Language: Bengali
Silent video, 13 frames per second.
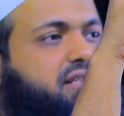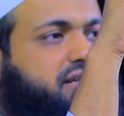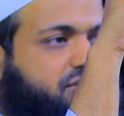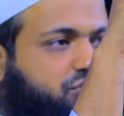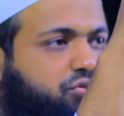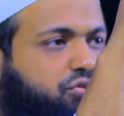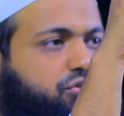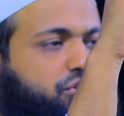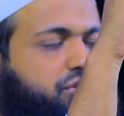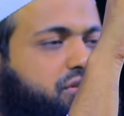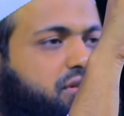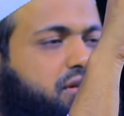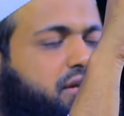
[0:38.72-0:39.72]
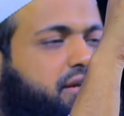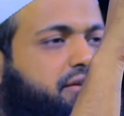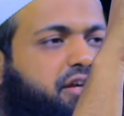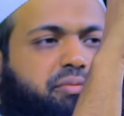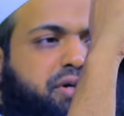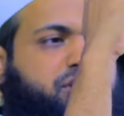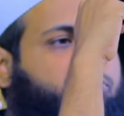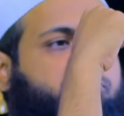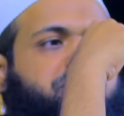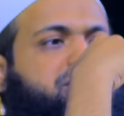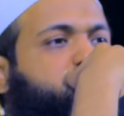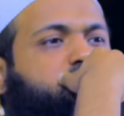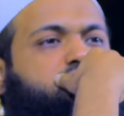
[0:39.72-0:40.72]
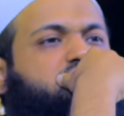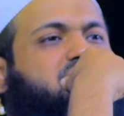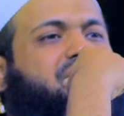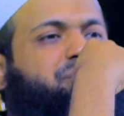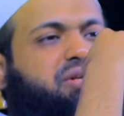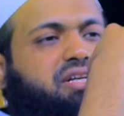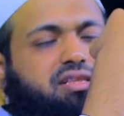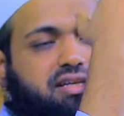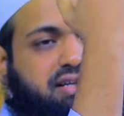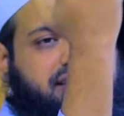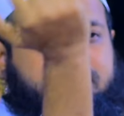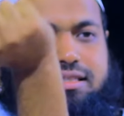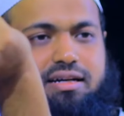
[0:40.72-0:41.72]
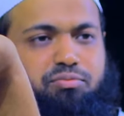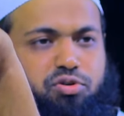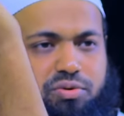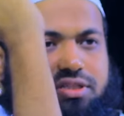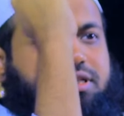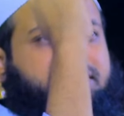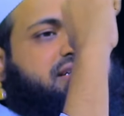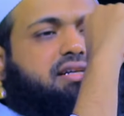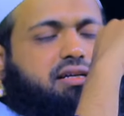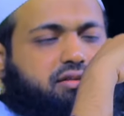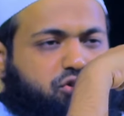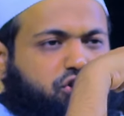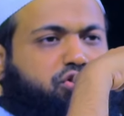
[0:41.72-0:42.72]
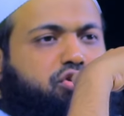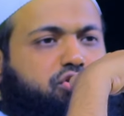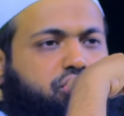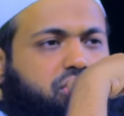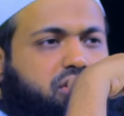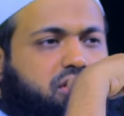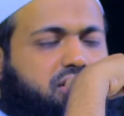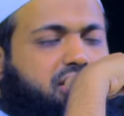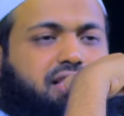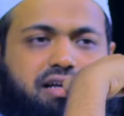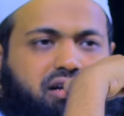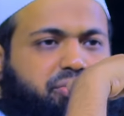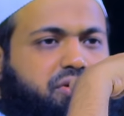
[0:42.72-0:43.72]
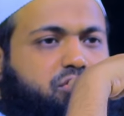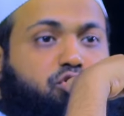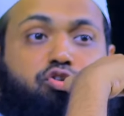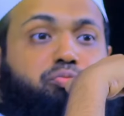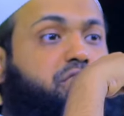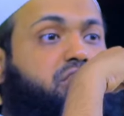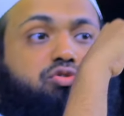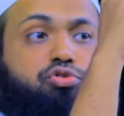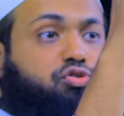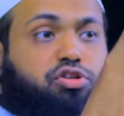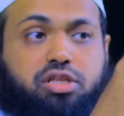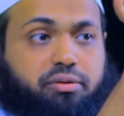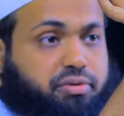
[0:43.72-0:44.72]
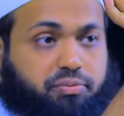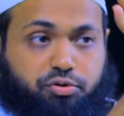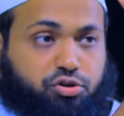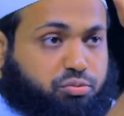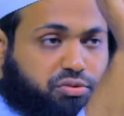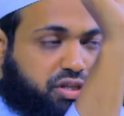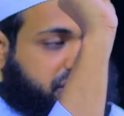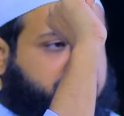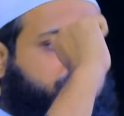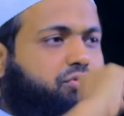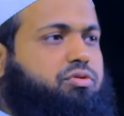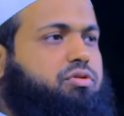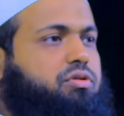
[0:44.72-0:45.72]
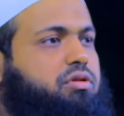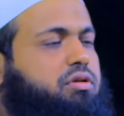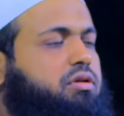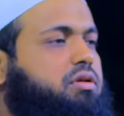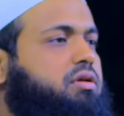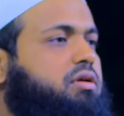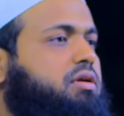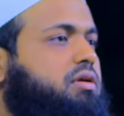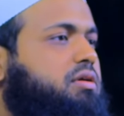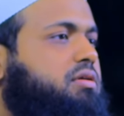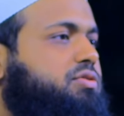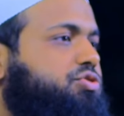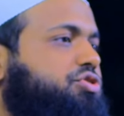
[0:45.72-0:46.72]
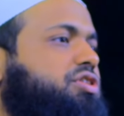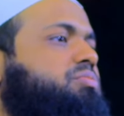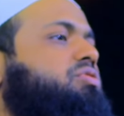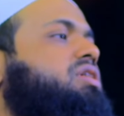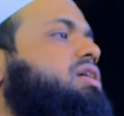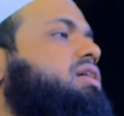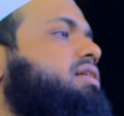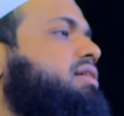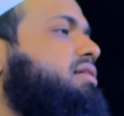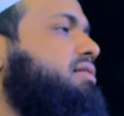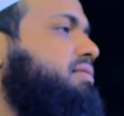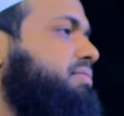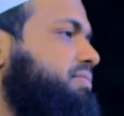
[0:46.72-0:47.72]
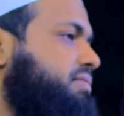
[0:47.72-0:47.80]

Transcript: রাশেদার সুন্নত এবার নবীর শূন্যতে আমরা দেখি এই যে আমগো মাঝে একটা দ্বন্দ্ব চলতেছে তারাবি তো নবীর শূন্যতে আমরা প্রথম দেখব সেই বুখারি